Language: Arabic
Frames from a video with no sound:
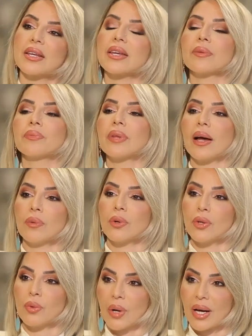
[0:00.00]
اذا هي
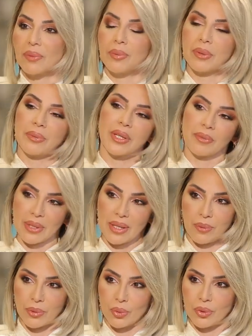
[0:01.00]
بتعمل 1% من اللي
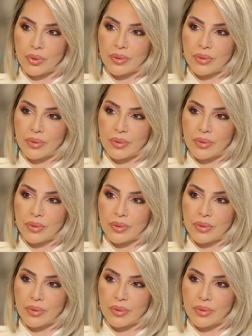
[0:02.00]
عم بتقول